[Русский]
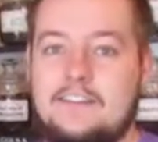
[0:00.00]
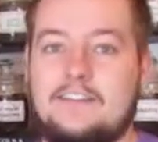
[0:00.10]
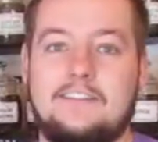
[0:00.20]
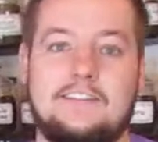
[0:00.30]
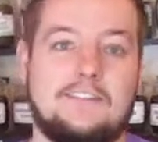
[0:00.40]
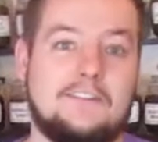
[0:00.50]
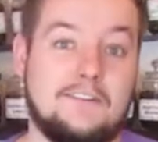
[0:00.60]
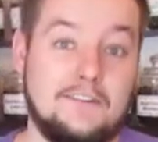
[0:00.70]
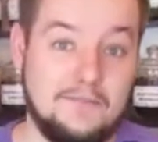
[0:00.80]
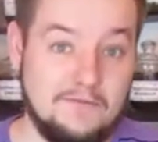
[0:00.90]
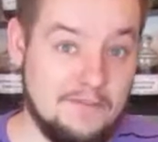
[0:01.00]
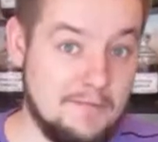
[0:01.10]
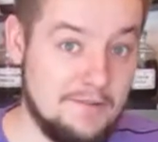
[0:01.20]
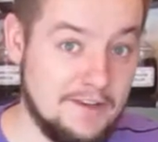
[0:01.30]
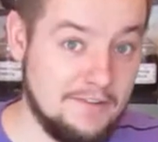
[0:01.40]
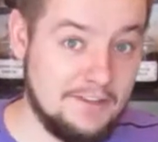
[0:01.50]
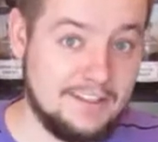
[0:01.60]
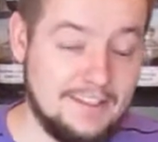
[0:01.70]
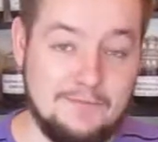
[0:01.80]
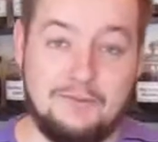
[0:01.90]
Э, во-первых,
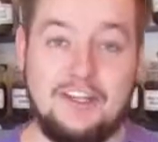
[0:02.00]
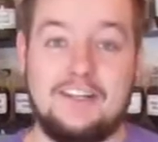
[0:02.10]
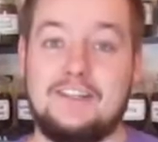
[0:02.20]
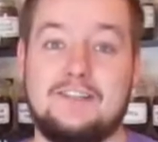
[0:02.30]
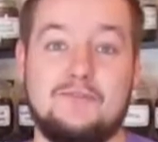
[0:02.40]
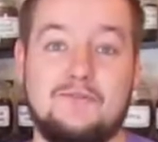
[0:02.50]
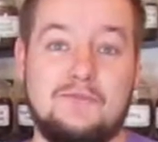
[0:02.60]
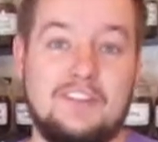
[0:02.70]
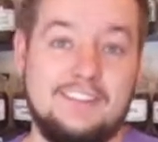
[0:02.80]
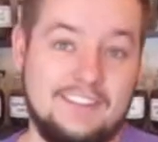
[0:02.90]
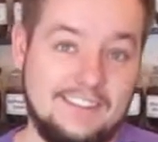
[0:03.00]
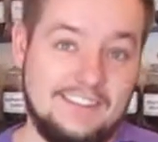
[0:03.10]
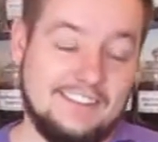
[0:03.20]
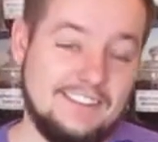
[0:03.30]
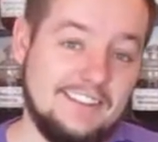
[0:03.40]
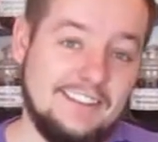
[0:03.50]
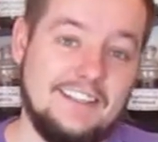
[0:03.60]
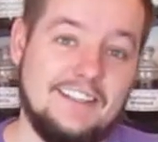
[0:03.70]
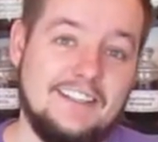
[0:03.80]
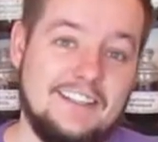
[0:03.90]
это общение с людьми.
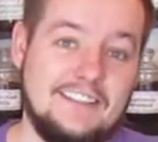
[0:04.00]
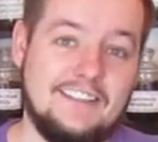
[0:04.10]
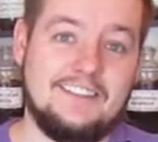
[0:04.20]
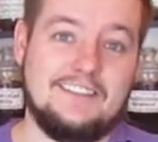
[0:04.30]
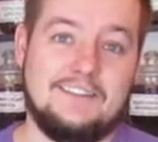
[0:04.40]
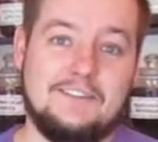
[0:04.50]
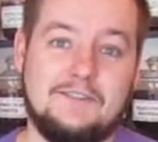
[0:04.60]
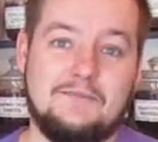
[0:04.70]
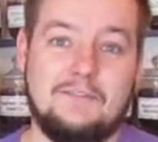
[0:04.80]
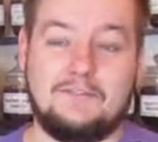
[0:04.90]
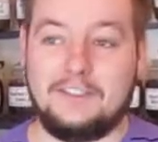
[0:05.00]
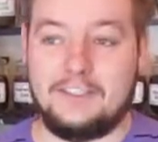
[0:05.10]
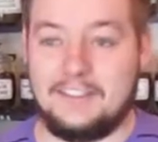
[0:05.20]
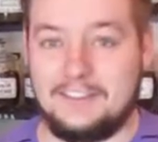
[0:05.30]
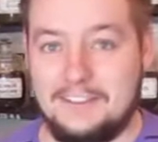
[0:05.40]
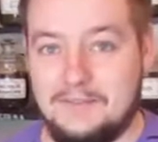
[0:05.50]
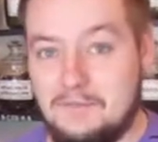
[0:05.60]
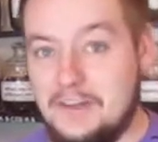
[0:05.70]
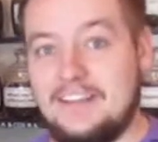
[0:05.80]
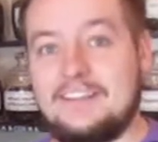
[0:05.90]
Э, во-вторых, это
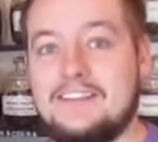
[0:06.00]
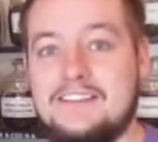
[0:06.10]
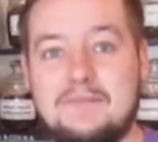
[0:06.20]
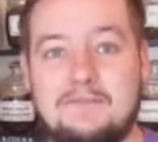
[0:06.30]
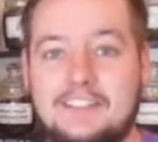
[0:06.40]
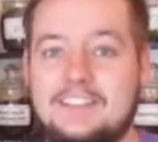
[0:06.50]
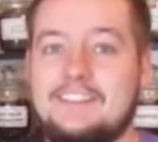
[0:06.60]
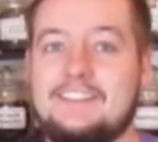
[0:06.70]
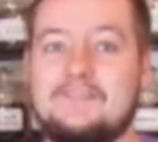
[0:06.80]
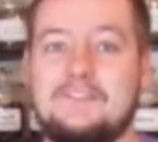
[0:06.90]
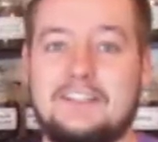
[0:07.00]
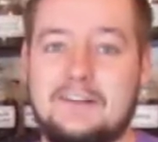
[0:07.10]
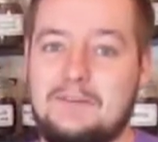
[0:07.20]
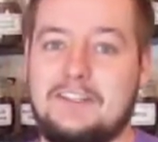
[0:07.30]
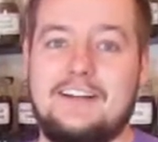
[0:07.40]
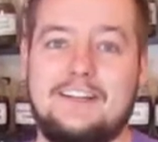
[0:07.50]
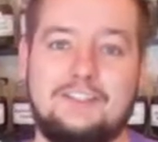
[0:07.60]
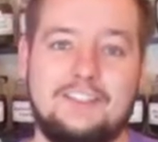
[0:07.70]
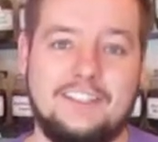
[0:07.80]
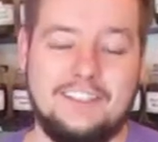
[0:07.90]
приятный запах, всегда
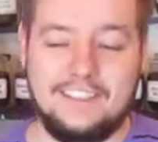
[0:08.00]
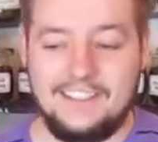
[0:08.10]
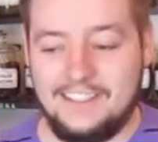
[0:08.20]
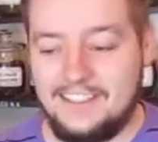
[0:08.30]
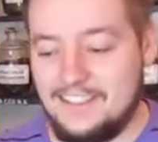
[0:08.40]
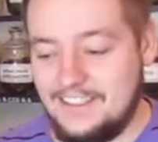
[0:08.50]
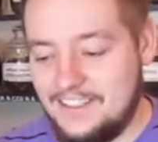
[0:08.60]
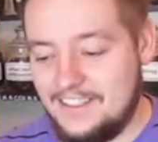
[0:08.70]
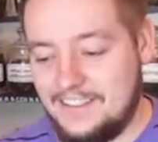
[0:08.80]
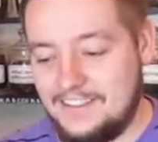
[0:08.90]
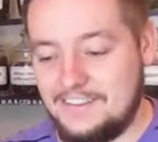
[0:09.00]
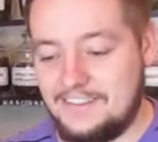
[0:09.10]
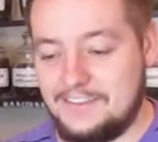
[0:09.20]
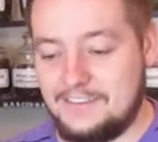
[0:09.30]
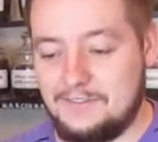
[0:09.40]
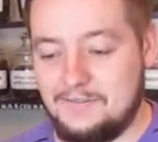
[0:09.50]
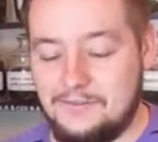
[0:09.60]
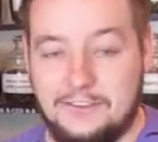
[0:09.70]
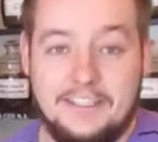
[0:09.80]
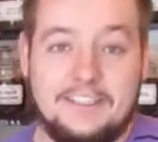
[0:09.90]
бодрящий. Э,
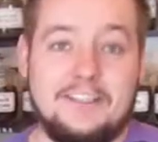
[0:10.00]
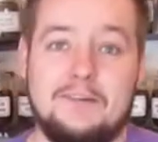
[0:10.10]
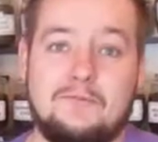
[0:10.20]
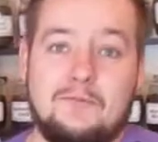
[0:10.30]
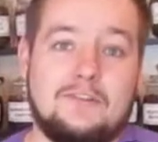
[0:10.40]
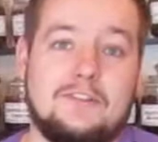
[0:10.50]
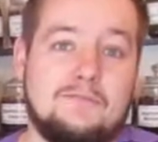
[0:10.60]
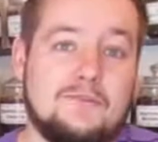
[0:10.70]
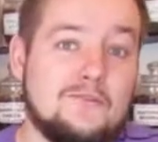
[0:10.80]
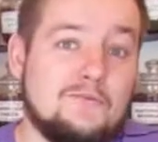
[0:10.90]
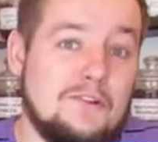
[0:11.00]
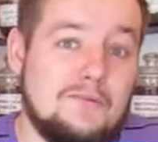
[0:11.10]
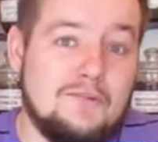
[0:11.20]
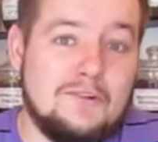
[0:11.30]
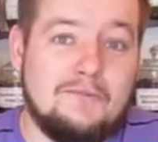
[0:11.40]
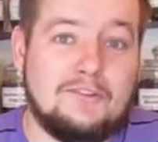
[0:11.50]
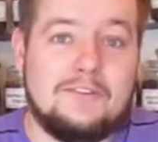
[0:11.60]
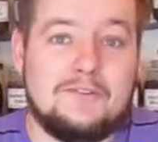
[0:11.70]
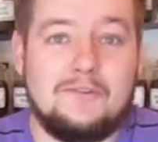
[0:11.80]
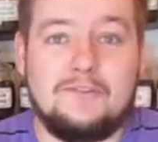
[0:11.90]
в-третьих, я просто безумно люблю работать с
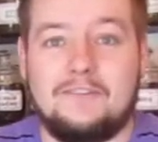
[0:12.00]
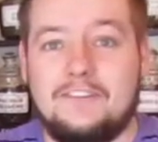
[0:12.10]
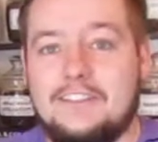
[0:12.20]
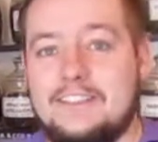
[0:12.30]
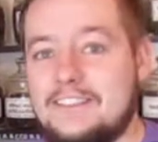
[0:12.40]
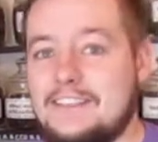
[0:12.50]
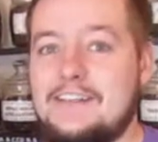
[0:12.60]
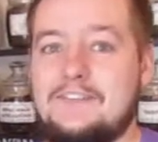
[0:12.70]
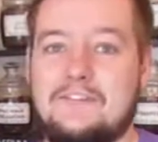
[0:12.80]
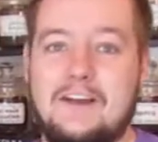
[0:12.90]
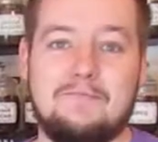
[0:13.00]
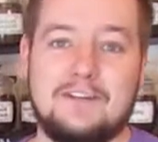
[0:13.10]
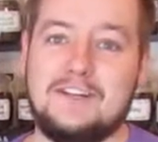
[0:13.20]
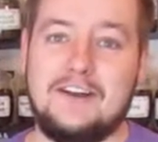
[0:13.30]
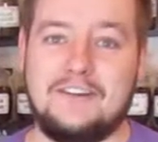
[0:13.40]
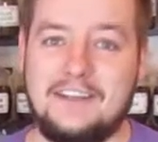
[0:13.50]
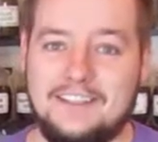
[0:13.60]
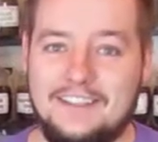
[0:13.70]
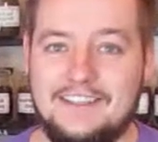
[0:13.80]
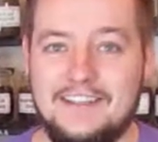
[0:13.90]
кофе. Я обожаю,
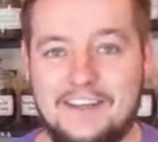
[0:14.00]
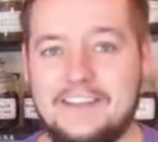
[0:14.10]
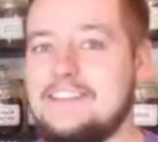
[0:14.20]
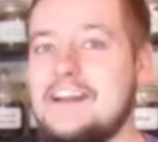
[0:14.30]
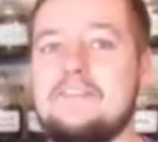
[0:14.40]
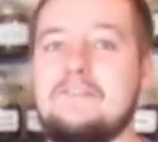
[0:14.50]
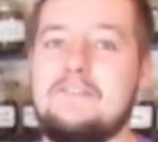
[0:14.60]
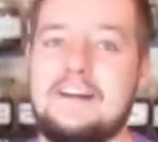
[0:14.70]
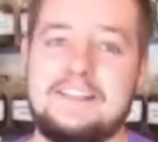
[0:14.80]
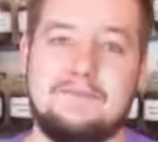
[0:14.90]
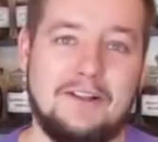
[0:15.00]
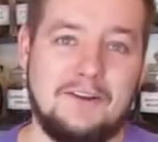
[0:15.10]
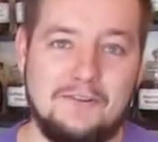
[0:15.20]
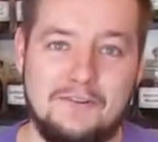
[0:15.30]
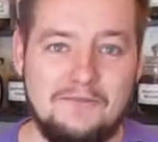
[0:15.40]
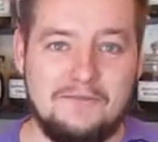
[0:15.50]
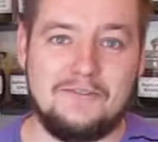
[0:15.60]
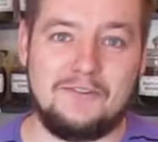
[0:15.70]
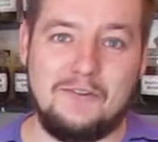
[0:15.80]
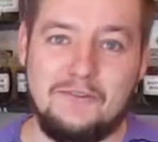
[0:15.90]
когда идеально вливается молоко
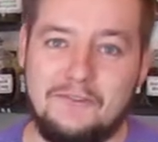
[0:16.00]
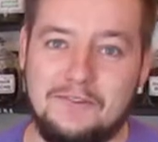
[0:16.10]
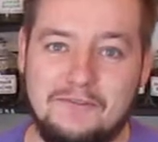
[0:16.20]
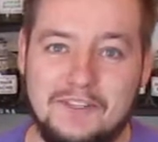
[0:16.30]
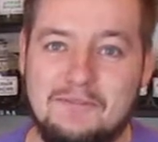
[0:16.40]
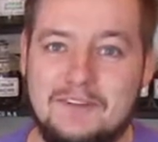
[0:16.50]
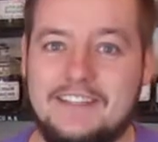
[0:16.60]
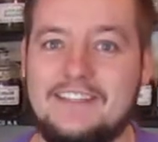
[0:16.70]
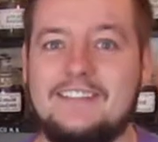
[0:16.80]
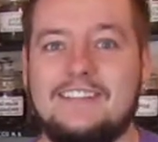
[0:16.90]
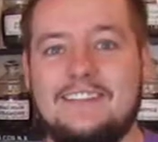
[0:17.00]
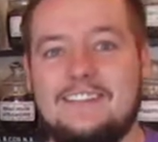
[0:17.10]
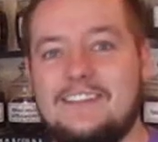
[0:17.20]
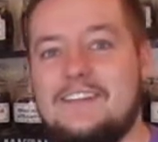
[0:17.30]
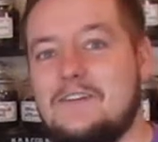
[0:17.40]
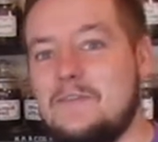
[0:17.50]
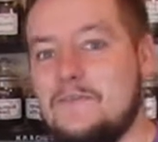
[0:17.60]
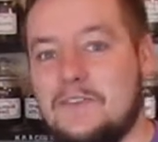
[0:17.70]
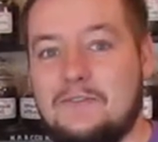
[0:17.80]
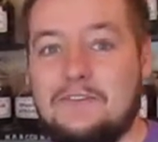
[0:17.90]
в кофе, в эспрессо.
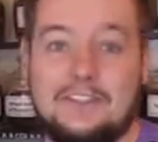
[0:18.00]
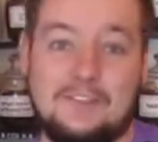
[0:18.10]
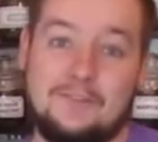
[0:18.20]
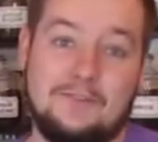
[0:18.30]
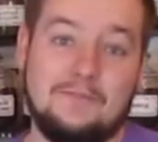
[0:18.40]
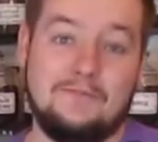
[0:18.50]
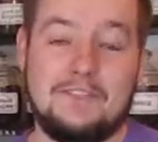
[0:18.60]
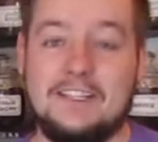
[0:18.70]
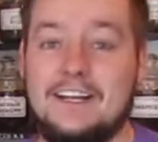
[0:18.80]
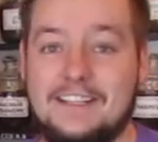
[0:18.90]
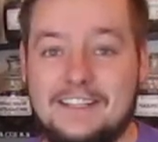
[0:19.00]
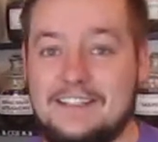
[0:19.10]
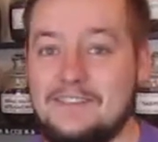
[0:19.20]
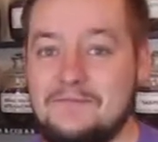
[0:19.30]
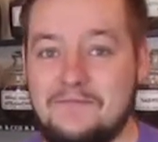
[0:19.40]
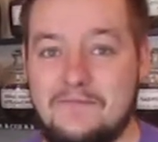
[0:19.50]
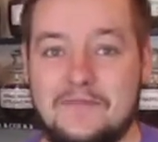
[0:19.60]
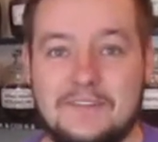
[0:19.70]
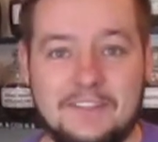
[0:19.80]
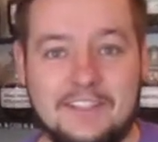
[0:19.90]
Вот, так что заходите,
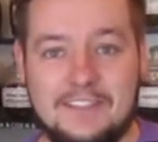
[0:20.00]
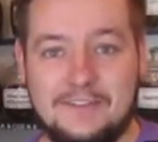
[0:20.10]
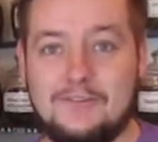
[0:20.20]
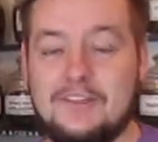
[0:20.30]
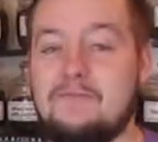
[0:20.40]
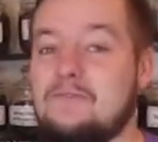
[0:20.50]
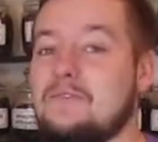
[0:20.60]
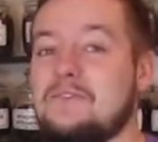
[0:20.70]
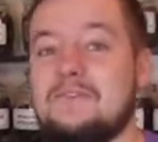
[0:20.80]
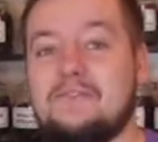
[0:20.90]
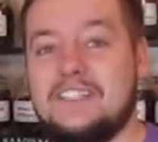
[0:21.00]
всегда сделаю самый вкусный кофе.